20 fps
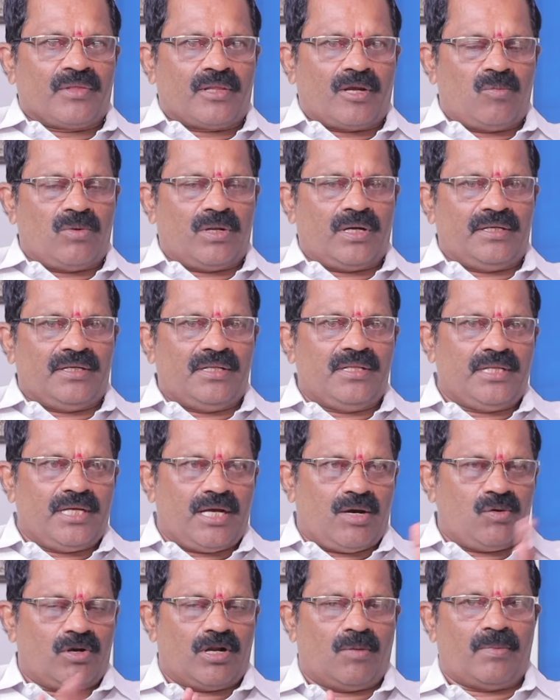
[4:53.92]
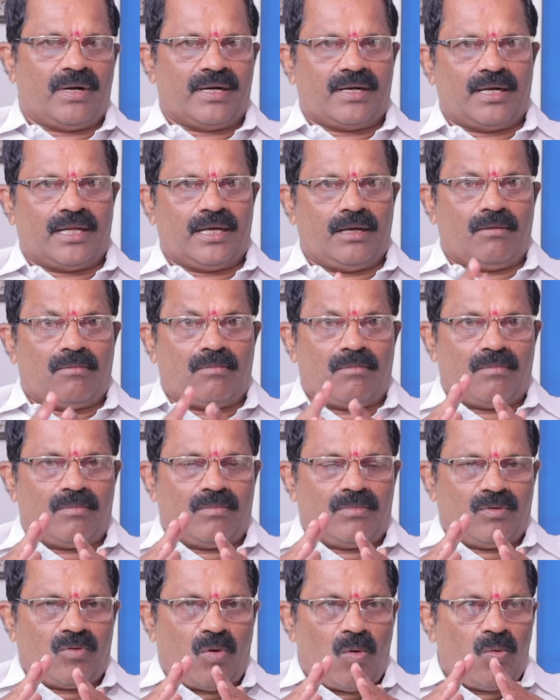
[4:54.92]
தமிழா இந்தியாவில் உள்ள மக்களை
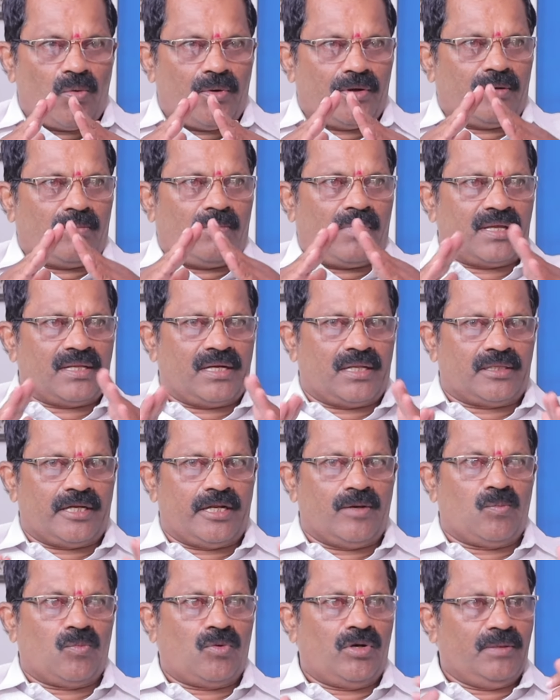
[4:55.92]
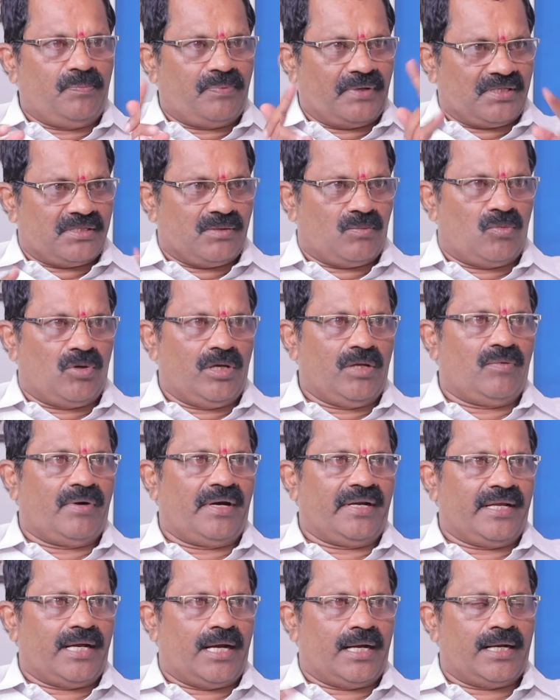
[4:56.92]
ஒவ்வொரு மாநிலத்திலையும் மொழி பிர மொழி
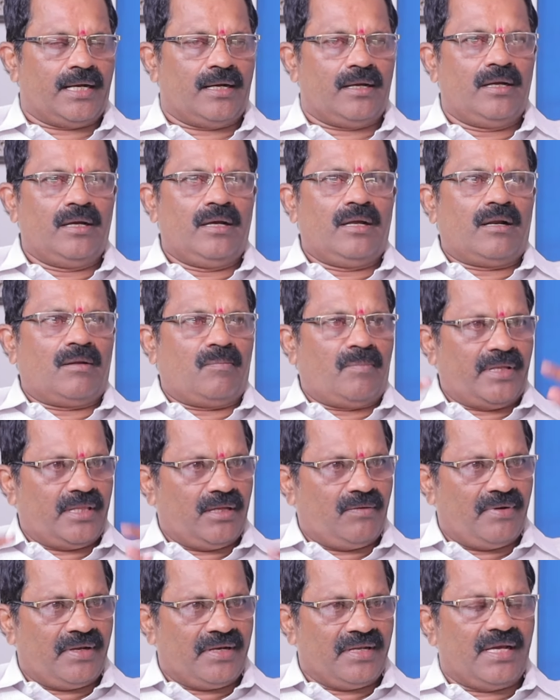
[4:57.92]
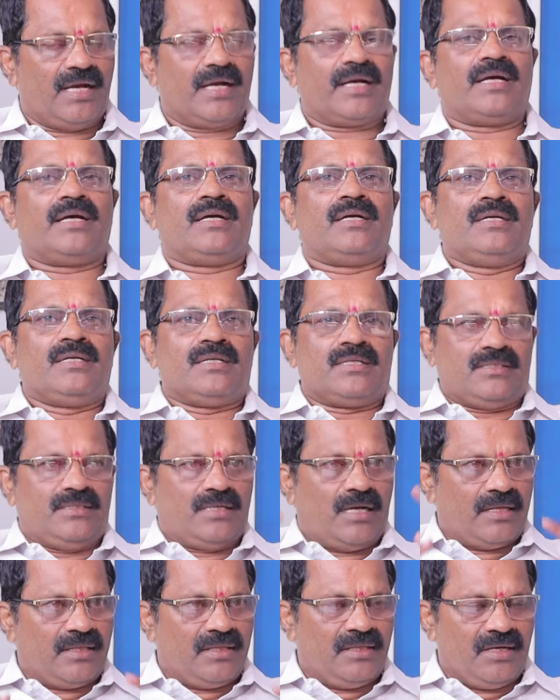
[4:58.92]
வாரியாக மத வாரியாக
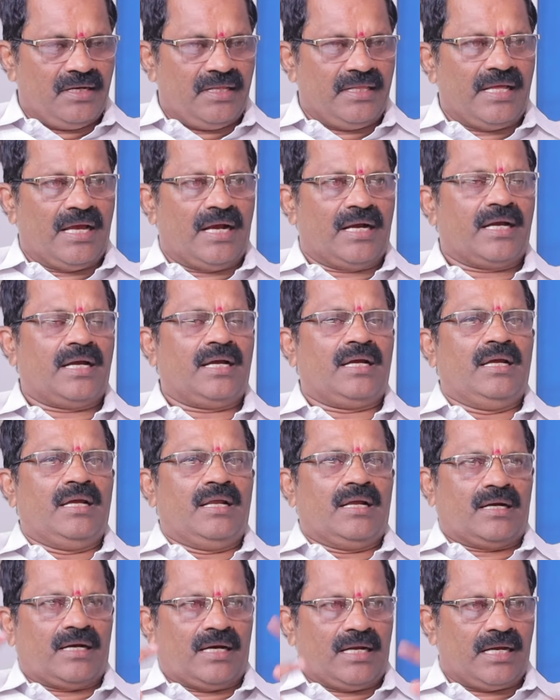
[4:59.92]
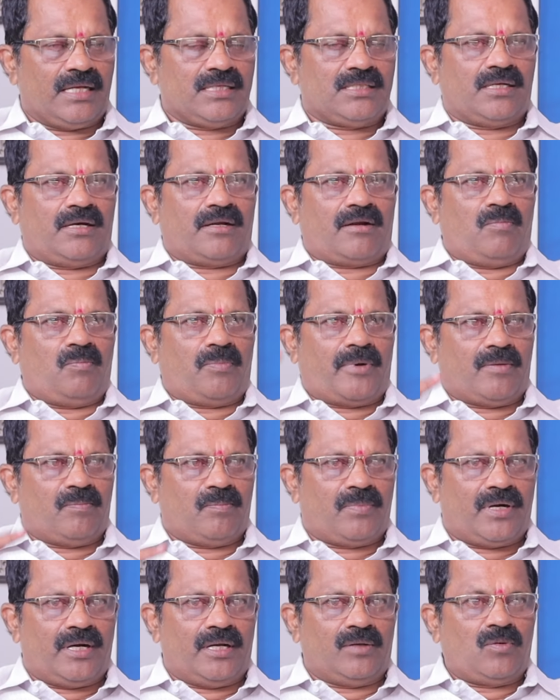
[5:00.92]
ஜாதி ரீதியாக கலாச்சாரம்
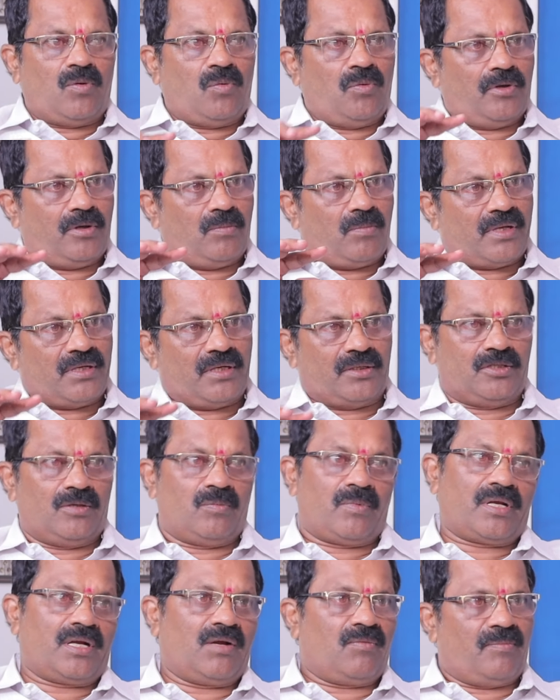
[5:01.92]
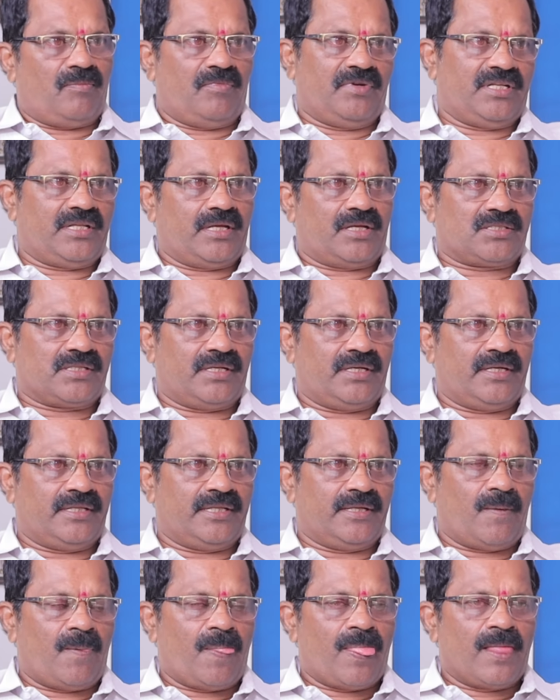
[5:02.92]
பண்பாடு ஒவ்வொரு மாநிலத்துக்கு மேலே வித்தியாசம் இருக்குது